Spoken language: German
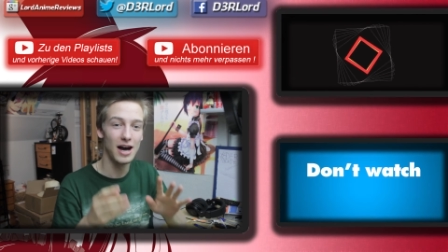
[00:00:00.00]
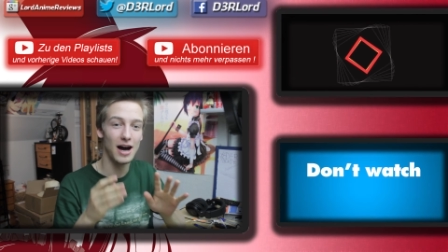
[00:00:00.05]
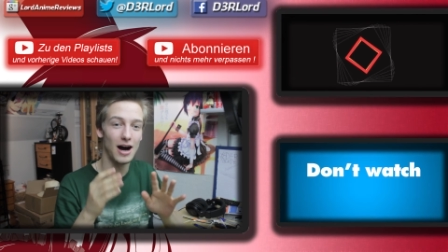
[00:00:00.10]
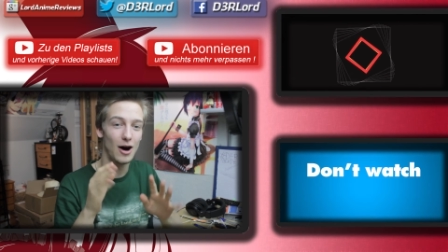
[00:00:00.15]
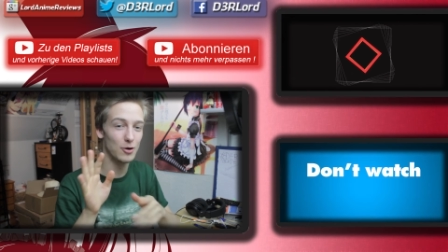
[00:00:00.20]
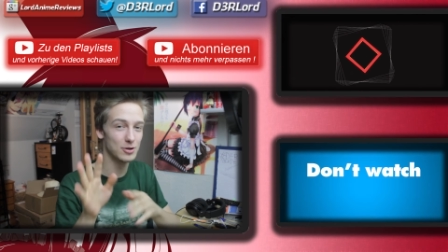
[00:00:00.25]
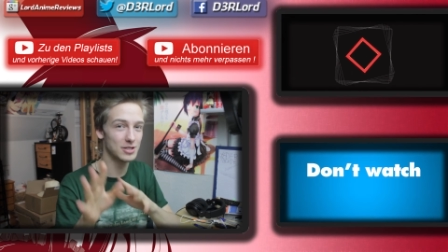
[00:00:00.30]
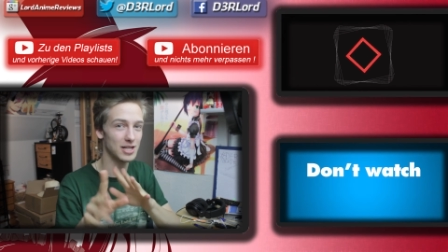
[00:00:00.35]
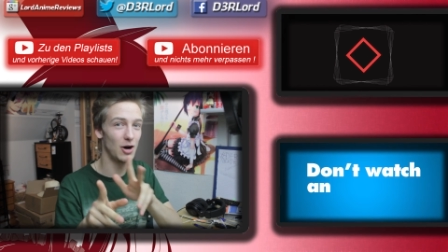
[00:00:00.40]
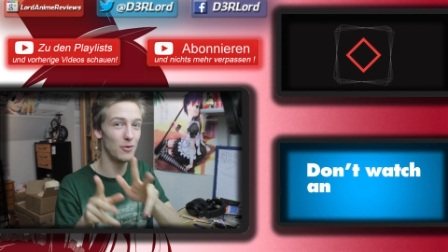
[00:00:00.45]

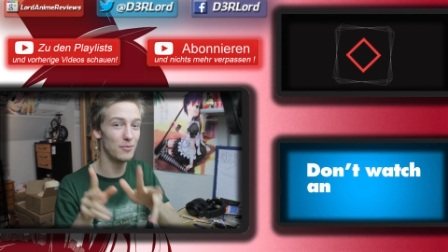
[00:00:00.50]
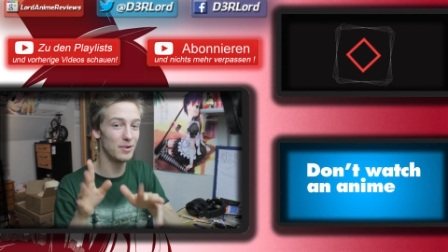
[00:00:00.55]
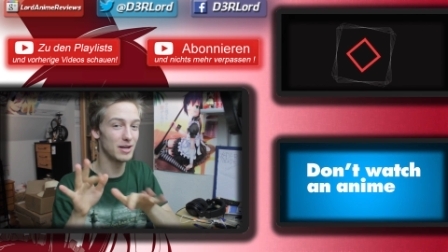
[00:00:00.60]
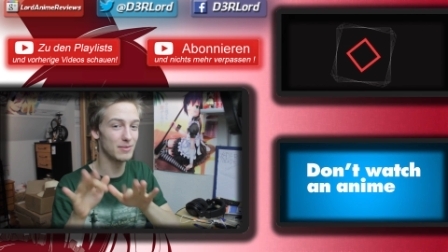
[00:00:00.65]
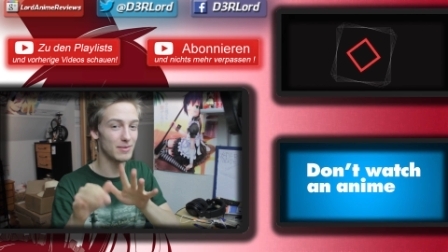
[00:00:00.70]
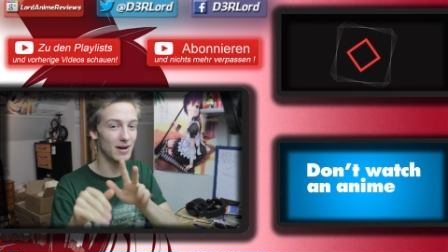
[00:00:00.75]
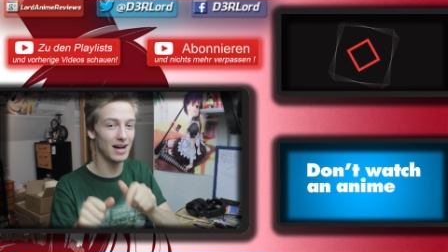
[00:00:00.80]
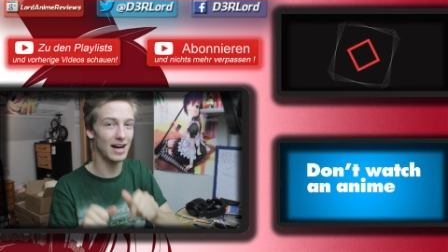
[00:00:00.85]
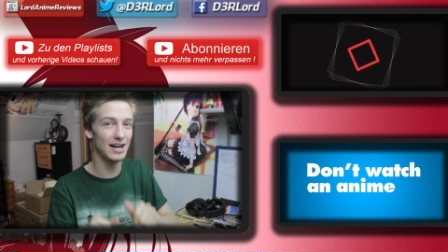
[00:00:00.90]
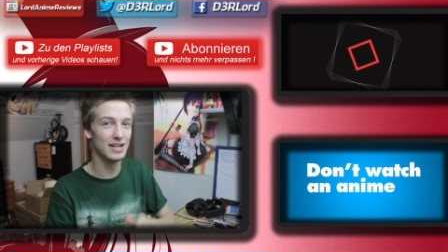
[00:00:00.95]
Auch da unbedingt
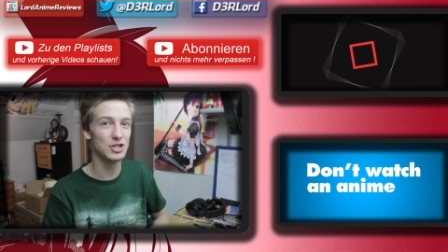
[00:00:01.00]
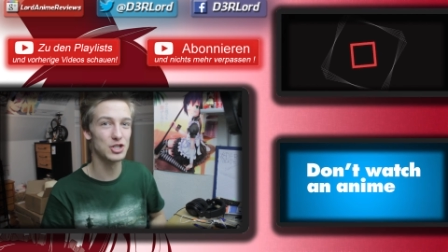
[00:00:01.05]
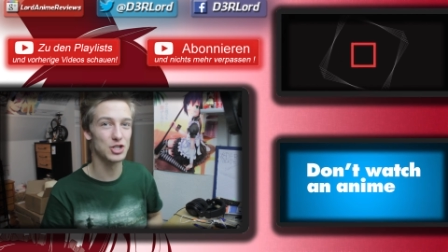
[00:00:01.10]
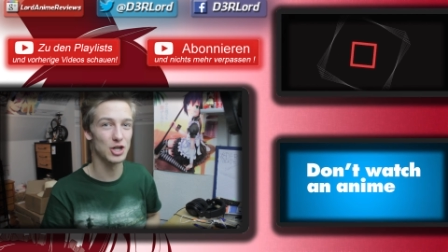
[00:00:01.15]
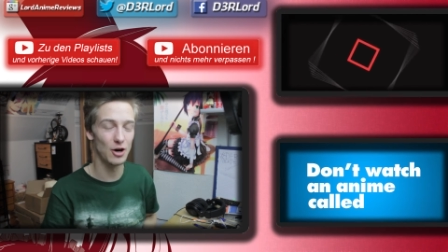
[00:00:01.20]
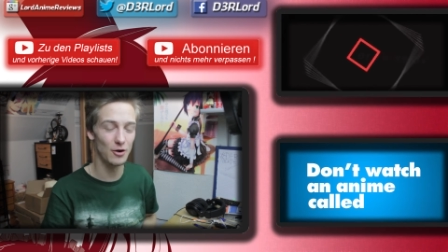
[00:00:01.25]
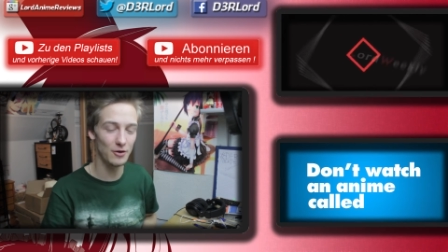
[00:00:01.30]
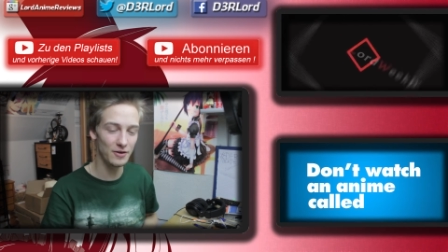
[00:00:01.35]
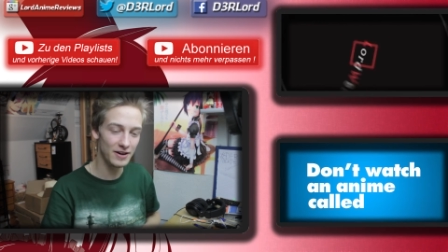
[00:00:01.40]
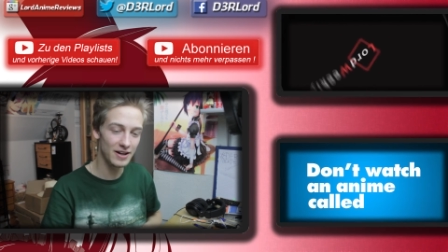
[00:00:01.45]
mal
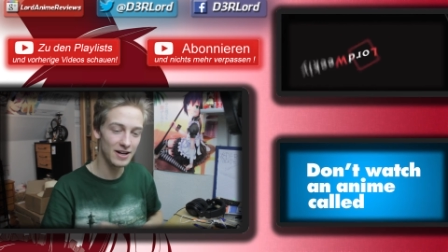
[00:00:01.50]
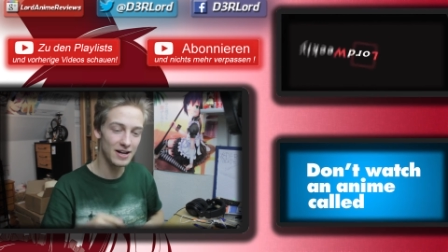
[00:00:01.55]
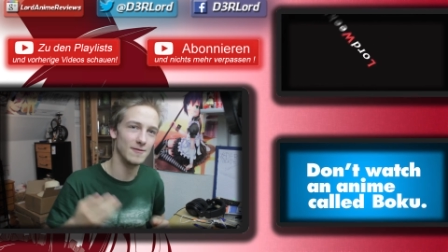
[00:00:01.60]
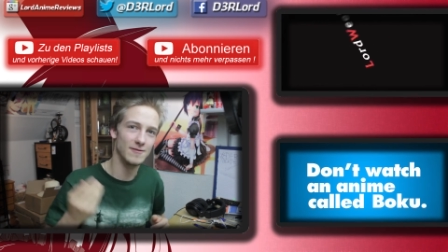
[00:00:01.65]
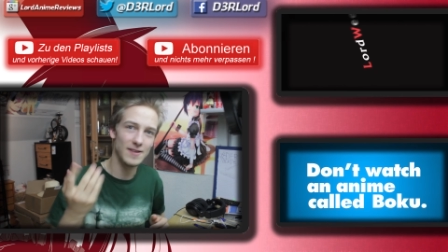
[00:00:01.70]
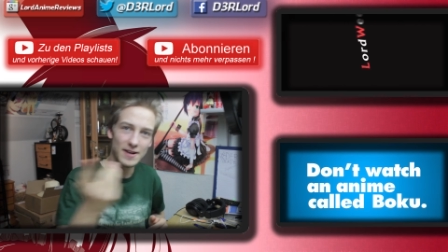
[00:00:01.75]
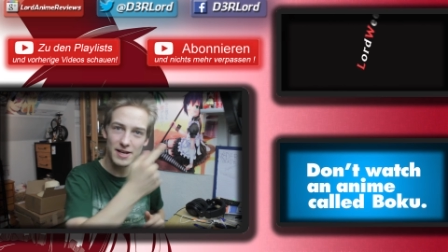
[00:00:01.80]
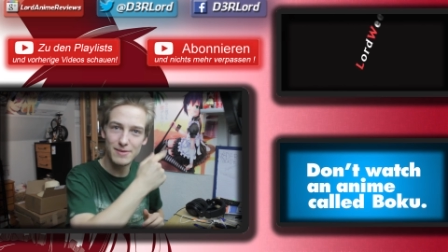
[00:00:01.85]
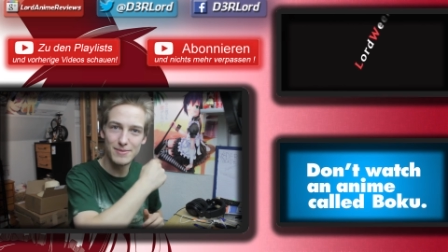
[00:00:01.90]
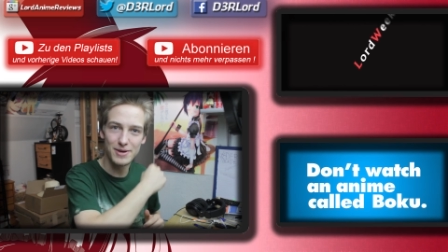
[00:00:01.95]
reinschauen.
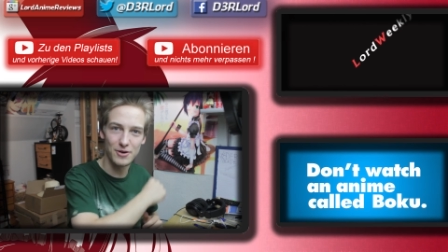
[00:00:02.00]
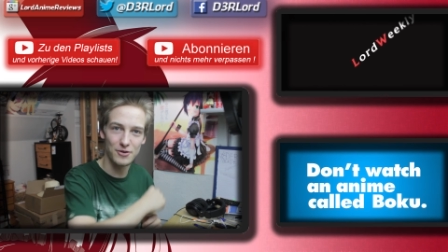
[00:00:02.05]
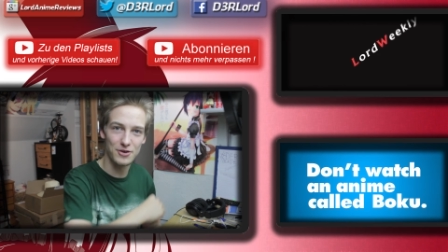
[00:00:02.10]
Wenn ihr mich